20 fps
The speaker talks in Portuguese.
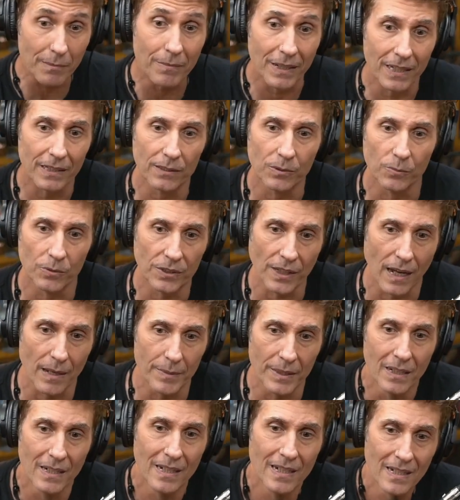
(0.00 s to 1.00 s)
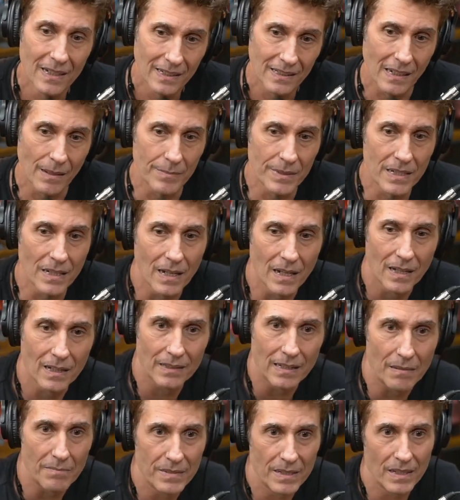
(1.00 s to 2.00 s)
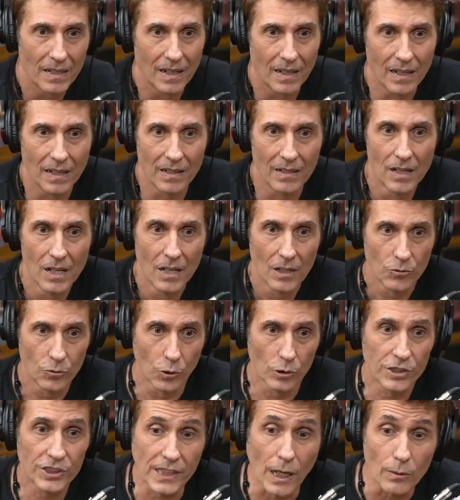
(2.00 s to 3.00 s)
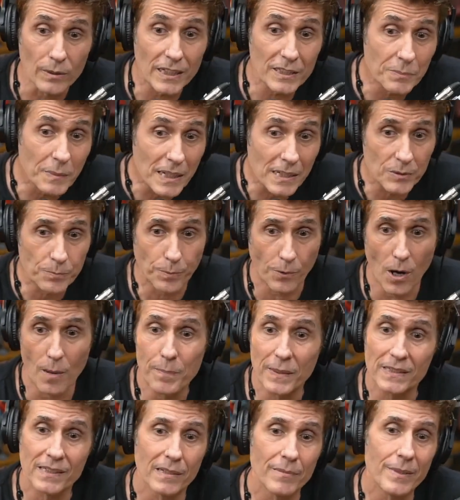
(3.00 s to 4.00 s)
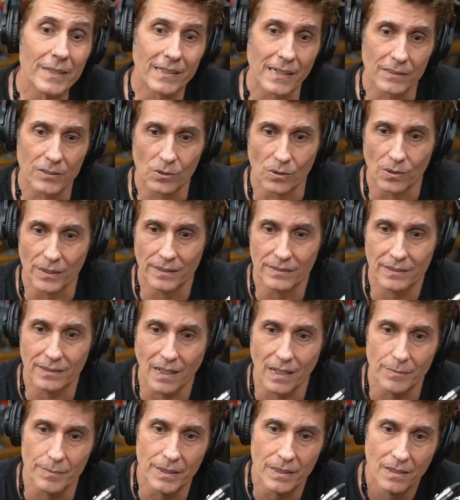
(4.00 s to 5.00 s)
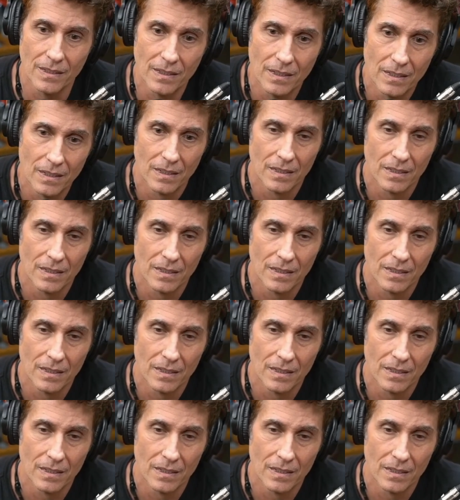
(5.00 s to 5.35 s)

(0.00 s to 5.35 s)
de mim mesmo, sabe? Da minha, da minha noção das minhas próprias limitações, sabe?